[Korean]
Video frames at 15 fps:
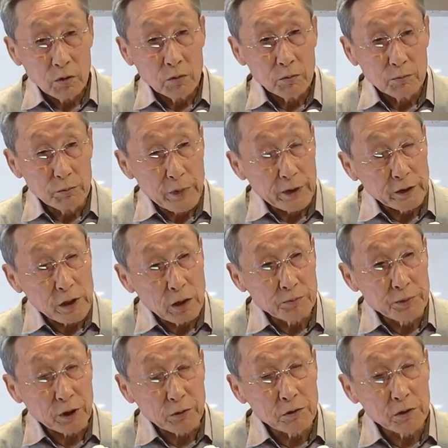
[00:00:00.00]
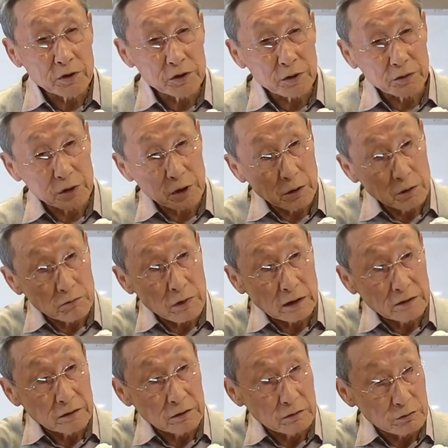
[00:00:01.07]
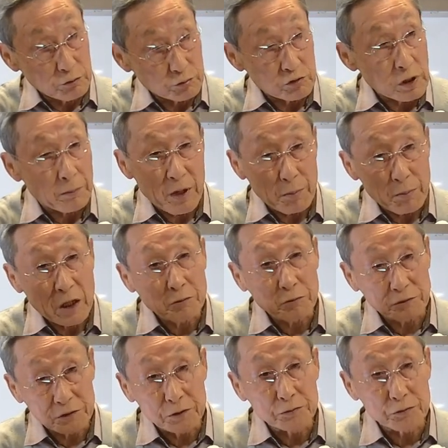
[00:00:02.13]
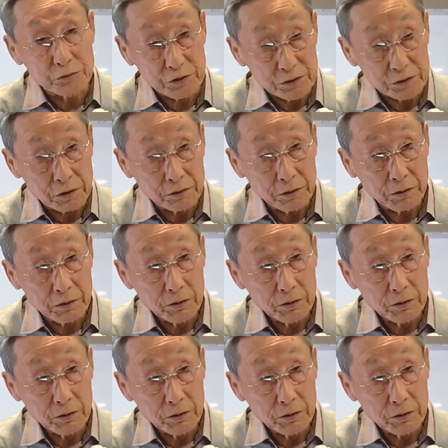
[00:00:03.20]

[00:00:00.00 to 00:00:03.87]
맨날 병원에서 혈관 주사만 맞고 있을 수 있어요?